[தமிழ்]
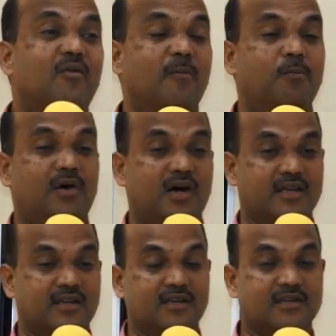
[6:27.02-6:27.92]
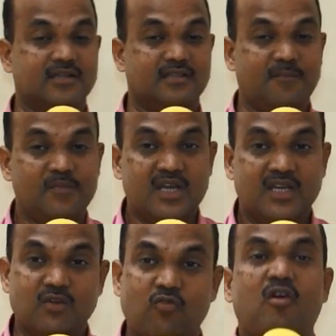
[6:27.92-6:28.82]
ஒப்பாயிருக்கிறது
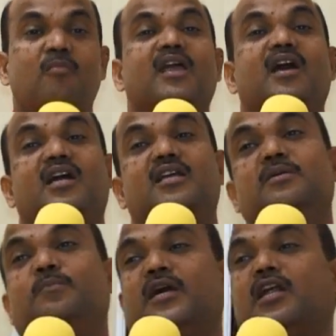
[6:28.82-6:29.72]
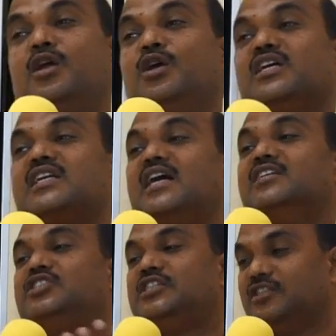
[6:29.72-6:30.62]
இந்த ஓமையானது பரலோக
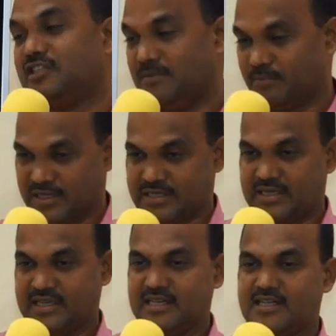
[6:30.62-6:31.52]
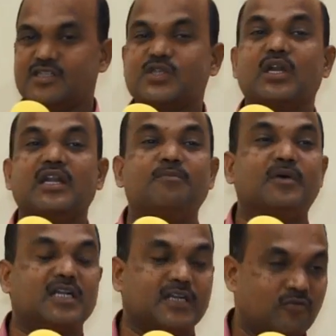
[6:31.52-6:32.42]
ராஜ்யத்தை பற்றி
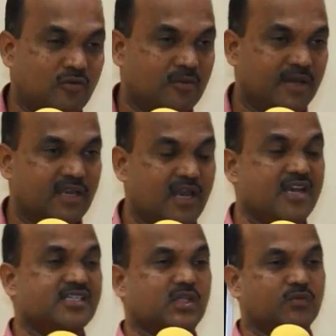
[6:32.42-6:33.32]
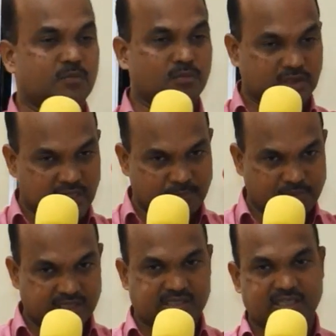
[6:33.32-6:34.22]
சொல்லப்பட்ட ஓமை இயேசுவின் முதல்
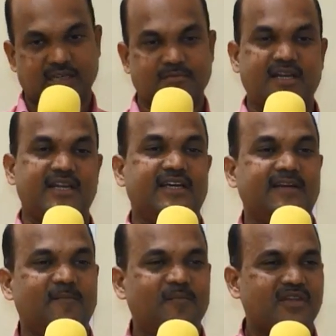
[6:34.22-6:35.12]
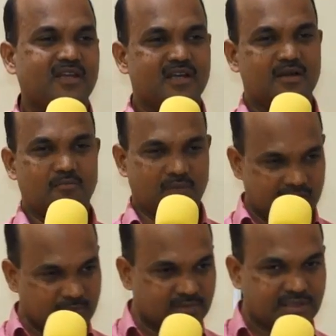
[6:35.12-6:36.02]
பிரசங்கம் என்ன
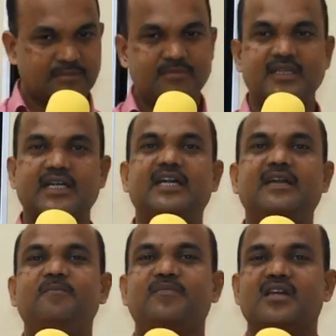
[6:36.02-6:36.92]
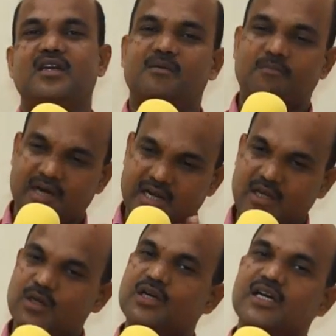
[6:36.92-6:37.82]
மனம் திரும்புங்கள்
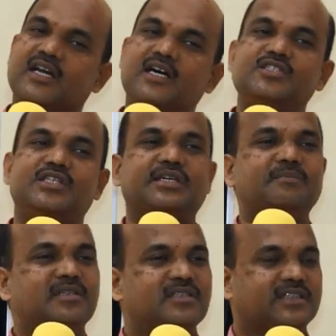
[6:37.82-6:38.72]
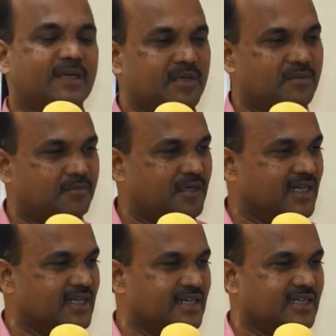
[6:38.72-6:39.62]
பரலோக ராஜ்யம்
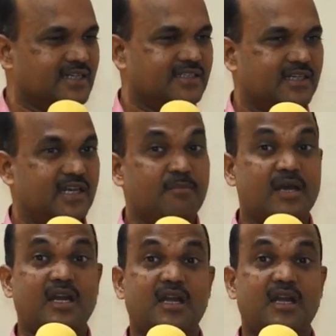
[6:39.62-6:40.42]
சமீபமாயிருக்கிறது ஏமே